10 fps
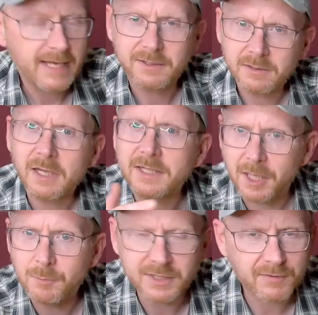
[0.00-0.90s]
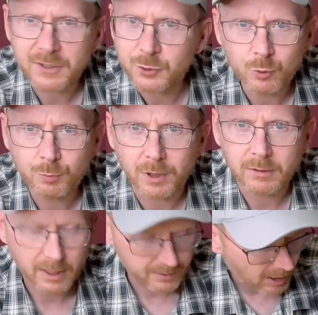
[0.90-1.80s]
Assembly Square ist
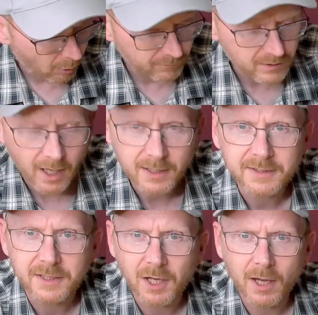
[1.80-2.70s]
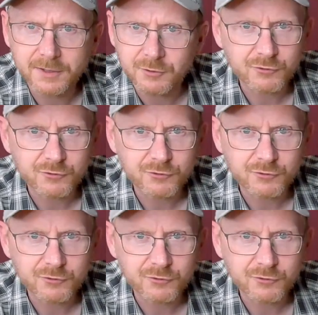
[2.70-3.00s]
super, hat einen Haufen geile Details,